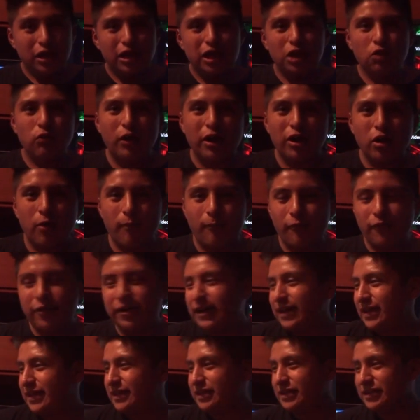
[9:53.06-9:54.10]
Y bueno,
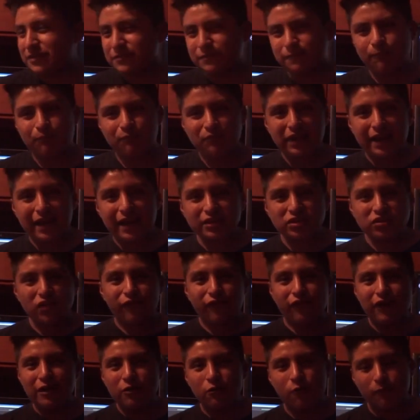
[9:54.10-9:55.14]
pues esto
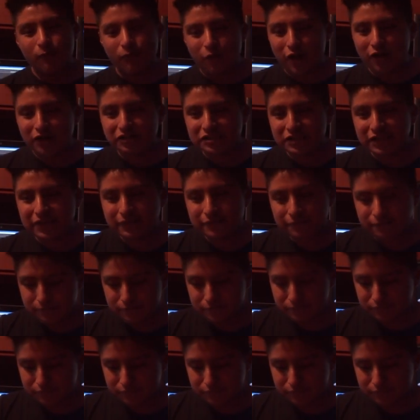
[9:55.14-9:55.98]
fue el unboxing.